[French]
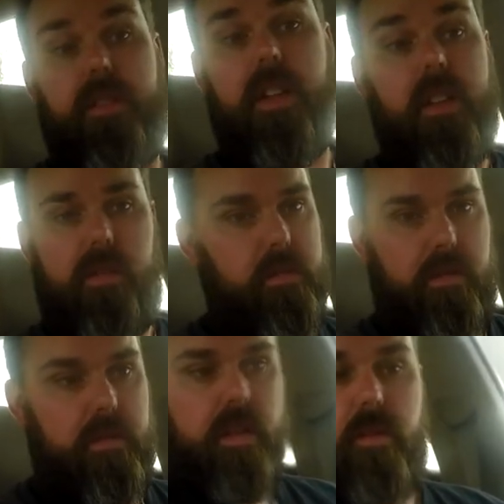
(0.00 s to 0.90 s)
fini.
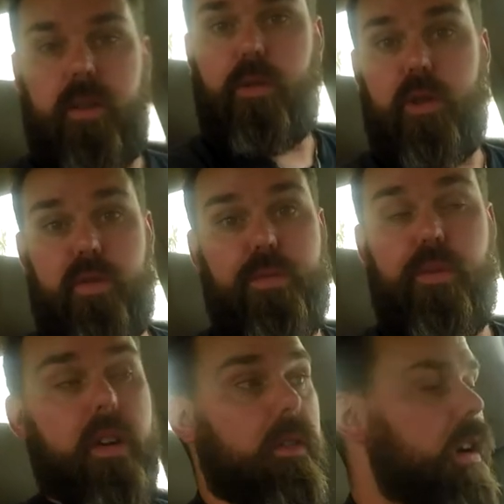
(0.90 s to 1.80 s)
Cette voiture, je veux
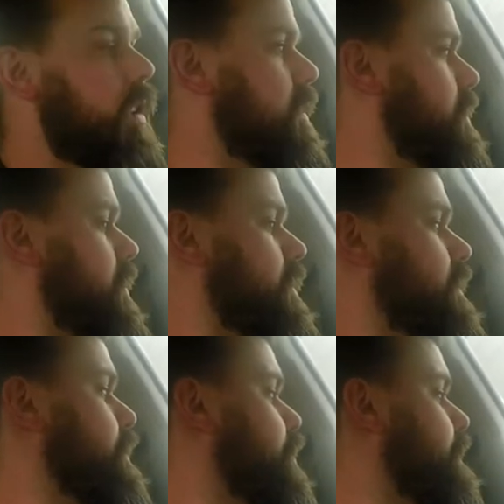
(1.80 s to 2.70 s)
plus l'avoir. Je
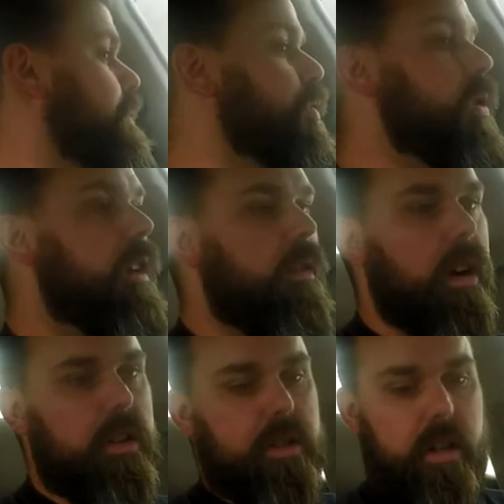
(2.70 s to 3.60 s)
veux, je veux plus la
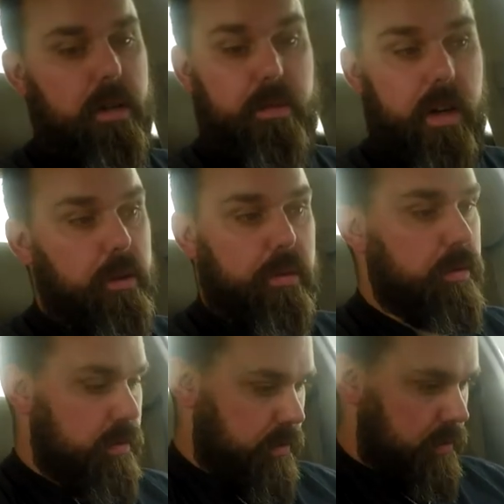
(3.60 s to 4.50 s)
voir, j'en avais plein le
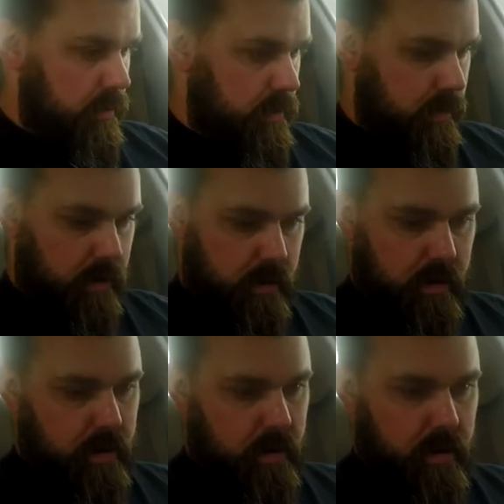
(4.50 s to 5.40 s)
cul.
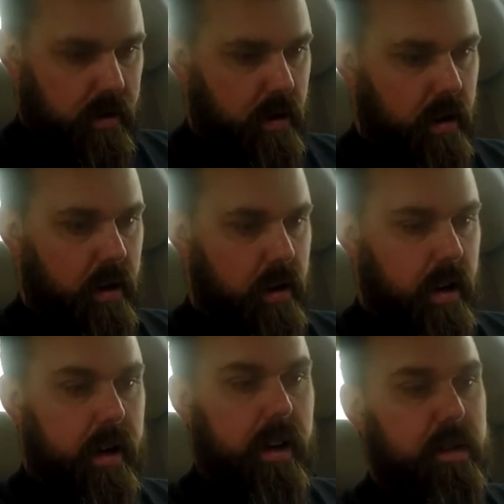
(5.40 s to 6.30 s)
Et
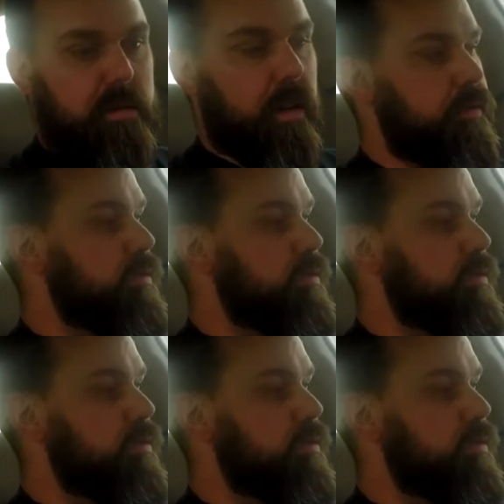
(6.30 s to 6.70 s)
elle a qu'à aller se faire